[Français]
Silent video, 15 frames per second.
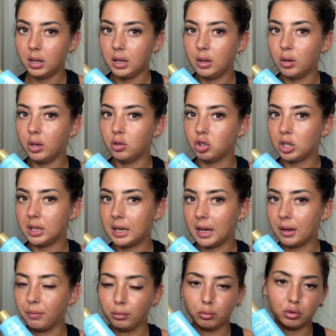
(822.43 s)
Et j'ai de
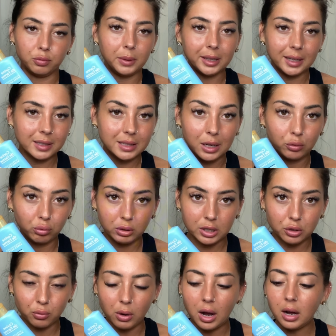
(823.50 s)
la, bon, je mettrai ça tous les
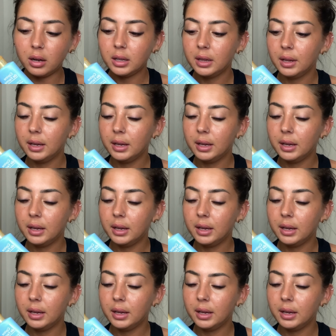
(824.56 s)
soirs.